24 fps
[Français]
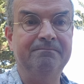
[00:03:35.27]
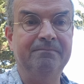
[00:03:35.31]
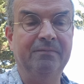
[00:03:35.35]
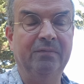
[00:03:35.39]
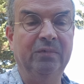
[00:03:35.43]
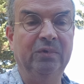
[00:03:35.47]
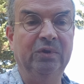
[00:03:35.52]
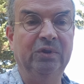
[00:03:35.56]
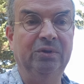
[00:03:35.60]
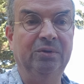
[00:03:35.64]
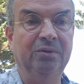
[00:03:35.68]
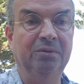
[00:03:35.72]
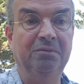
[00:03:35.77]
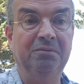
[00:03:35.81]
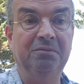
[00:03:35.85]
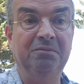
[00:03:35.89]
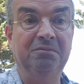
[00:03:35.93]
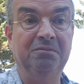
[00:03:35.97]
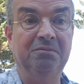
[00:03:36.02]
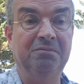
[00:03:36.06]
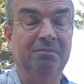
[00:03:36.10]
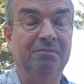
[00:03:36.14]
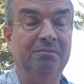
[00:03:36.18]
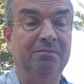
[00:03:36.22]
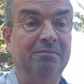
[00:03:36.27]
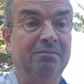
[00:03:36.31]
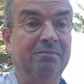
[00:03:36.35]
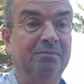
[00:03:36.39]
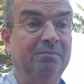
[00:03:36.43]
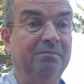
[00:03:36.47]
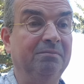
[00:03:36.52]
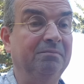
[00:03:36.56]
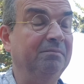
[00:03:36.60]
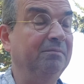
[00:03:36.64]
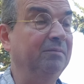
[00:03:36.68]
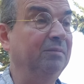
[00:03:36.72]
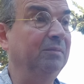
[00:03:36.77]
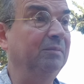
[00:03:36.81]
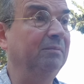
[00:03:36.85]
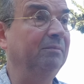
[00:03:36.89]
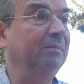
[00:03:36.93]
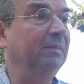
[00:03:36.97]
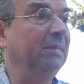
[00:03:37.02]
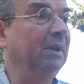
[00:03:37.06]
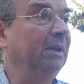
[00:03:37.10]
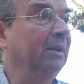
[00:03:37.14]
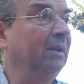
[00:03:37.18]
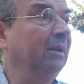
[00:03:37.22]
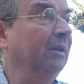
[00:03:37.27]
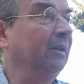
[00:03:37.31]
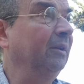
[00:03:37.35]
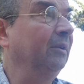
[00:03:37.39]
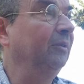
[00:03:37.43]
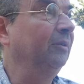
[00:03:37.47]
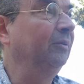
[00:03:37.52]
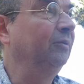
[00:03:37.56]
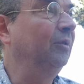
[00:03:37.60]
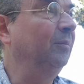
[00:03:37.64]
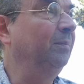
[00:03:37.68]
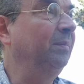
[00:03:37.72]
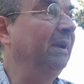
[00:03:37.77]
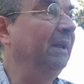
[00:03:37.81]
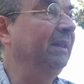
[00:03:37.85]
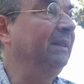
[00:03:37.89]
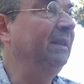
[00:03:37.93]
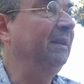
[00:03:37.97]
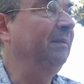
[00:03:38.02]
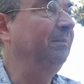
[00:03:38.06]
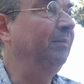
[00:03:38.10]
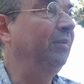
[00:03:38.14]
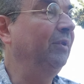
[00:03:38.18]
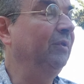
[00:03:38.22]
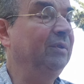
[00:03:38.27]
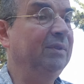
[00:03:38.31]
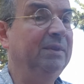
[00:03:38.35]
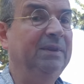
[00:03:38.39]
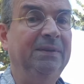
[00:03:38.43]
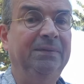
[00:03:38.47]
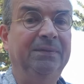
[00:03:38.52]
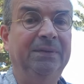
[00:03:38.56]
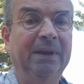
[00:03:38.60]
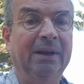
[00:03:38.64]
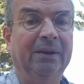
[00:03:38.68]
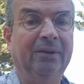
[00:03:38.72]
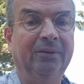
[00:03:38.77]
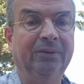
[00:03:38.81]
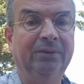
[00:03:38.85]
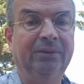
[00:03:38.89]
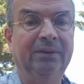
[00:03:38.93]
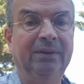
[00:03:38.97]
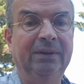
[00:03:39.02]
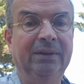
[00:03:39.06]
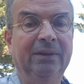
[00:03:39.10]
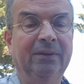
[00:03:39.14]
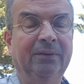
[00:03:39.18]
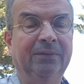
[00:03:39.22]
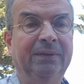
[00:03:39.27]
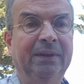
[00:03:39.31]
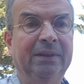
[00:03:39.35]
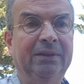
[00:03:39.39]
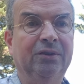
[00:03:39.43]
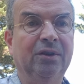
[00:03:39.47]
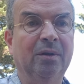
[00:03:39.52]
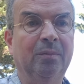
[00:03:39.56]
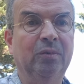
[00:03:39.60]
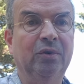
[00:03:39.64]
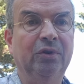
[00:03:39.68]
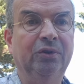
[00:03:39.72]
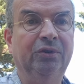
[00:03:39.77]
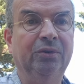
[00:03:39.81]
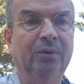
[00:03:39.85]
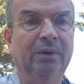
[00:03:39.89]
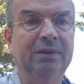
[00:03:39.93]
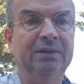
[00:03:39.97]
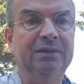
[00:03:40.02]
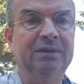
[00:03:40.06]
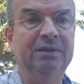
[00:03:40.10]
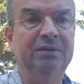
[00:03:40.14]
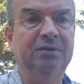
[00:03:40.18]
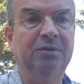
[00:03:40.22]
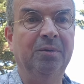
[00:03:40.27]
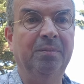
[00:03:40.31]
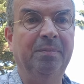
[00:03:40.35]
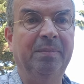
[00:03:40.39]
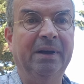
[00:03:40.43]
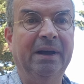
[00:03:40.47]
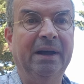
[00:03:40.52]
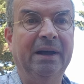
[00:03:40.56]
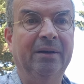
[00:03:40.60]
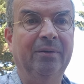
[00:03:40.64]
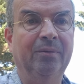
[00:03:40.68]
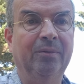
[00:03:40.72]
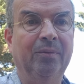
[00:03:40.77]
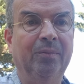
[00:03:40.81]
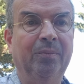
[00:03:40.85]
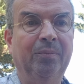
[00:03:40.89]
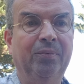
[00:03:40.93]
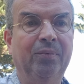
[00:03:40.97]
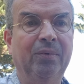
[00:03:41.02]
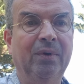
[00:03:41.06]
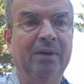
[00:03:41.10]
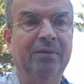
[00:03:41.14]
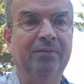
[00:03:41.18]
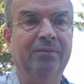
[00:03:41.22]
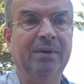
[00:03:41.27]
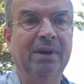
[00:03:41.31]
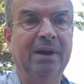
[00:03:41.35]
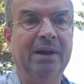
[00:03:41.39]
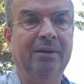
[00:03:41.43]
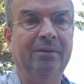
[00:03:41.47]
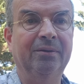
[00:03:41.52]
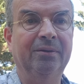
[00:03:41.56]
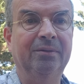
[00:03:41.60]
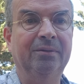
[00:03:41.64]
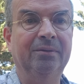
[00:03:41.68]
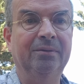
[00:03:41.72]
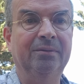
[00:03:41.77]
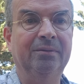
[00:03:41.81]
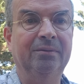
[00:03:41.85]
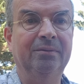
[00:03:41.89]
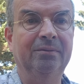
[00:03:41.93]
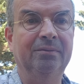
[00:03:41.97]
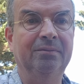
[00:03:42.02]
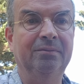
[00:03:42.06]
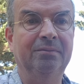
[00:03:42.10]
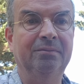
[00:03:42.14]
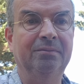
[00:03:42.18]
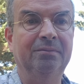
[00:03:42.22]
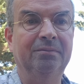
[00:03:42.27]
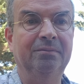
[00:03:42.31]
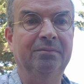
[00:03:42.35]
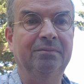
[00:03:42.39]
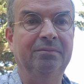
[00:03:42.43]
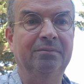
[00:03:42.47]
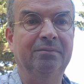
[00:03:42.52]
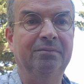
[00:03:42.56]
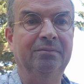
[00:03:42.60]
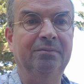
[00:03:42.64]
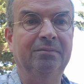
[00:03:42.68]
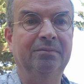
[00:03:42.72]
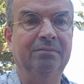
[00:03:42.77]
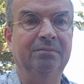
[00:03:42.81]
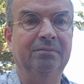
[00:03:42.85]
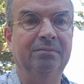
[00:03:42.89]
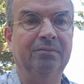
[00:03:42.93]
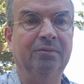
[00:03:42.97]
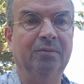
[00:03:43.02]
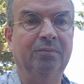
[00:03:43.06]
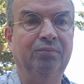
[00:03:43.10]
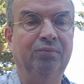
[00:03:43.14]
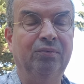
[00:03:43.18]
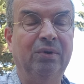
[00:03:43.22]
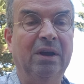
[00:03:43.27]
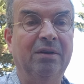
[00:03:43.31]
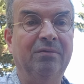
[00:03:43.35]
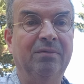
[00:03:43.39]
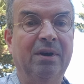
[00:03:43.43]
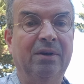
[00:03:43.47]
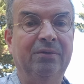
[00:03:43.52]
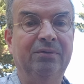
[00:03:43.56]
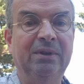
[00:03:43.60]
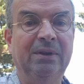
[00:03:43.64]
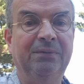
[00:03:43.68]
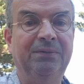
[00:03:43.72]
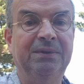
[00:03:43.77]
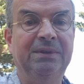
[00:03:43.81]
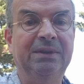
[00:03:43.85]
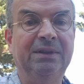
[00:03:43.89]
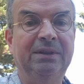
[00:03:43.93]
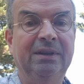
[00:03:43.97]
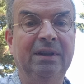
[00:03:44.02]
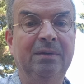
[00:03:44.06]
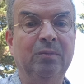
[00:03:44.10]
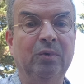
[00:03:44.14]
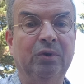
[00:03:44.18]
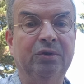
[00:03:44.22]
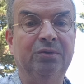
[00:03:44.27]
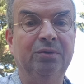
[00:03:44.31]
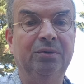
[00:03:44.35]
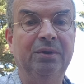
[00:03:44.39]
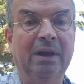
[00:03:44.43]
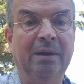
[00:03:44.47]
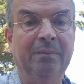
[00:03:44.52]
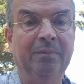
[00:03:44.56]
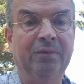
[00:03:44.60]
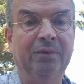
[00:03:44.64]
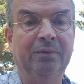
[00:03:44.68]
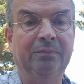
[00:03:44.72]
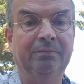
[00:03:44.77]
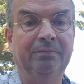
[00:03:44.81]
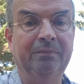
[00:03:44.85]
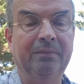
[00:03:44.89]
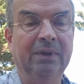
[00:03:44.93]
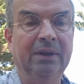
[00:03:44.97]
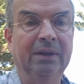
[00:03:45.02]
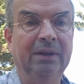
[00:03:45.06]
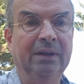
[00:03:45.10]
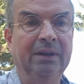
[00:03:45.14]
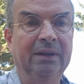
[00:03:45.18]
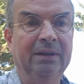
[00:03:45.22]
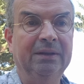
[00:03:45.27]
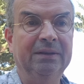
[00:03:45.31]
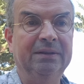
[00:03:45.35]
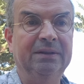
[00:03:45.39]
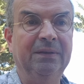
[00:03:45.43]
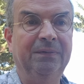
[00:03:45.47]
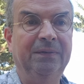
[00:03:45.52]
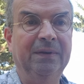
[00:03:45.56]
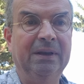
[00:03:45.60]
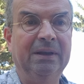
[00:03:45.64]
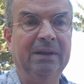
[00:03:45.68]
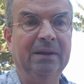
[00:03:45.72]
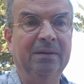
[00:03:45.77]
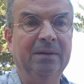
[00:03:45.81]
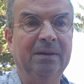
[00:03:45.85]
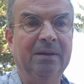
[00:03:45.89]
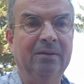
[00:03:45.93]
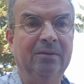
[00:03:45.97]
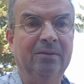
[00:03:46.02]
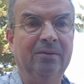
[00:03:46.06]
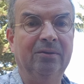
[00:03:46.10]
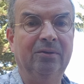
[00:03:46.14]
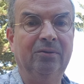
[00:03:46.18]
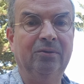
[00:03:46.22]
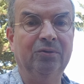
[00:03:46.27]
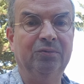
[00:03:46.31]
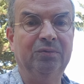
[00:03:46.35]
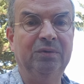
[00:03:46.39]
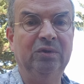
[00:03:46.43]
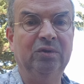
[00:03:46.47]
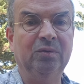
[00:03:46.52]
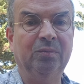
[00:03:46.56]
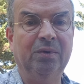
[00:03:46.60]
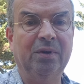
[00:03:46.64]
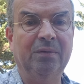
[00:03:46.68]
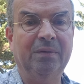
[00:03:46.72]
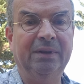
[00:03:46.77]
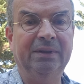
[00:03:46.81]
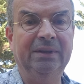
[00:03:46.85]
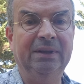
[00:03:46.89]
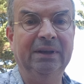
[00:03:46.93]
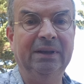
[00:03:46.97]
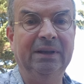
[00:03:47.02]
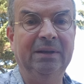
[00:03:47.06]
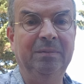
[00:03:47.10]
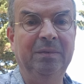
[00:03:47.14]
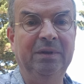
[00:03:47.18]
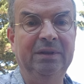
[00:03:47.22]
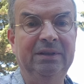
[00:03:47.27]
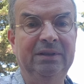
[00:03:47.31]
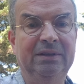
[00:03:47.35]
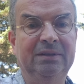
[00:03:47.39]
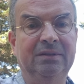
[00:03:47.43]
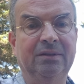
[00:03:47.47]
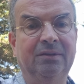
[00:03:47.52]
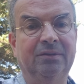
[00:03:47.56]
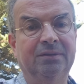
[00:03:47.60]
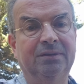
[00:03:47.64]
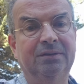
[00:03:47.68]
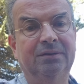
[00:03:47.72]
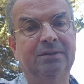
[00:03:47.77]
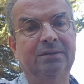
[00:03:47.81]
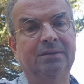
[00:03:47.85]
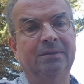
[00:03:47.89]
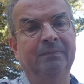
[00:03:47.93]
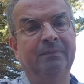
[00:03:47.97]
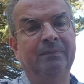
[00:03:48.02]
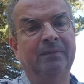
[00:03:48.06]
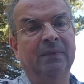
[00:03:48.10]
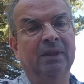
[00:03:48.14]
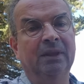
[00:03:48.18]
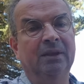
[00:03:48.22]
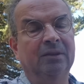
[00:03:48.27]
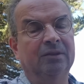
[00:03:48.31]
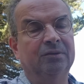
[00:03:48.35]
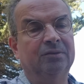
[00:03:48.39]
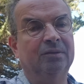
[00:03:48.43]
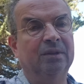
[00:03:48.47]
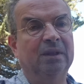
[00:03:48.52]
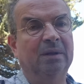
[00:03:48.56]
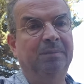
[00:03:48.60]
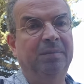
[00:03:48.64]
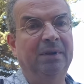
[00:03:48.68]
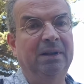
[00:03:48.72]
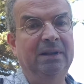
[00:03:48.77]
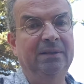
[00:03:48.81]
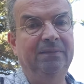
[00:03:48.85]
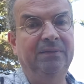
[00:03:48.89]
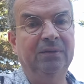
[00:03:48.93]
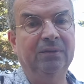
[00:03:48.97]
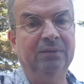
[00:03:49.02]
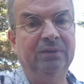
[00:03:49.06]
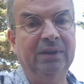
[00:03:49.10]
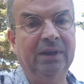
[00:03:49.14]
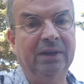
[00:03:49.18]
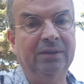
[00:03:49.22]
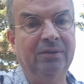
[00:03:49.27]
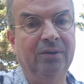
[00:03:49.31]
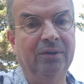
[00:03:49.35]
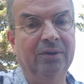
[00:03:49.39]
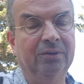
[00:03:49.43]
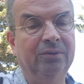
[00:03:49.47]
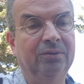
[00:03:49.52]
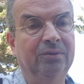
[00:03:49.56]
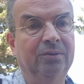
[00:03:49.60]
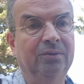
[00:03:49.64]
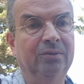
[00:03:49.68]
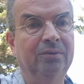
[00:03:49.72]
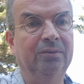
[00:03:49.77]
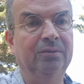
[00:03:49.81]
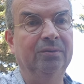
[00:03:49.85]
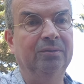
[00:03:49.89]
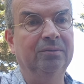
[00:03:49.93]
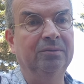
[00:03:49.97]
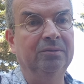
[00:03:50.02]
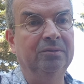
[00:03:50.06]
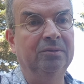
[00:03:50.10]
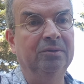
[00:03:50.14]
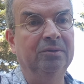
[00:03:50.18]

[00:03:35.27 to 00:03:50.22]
de de plein d'époques différentes. Et en fait, comme le temps n'existe pas, on peut avoir, euh, on pourrait avoir une infinité de morceaux d'âme. Ce qui fait euh, qu'ensuite, on peut avoir des réminiscences, ce qu'on appelle les vies antérieures de,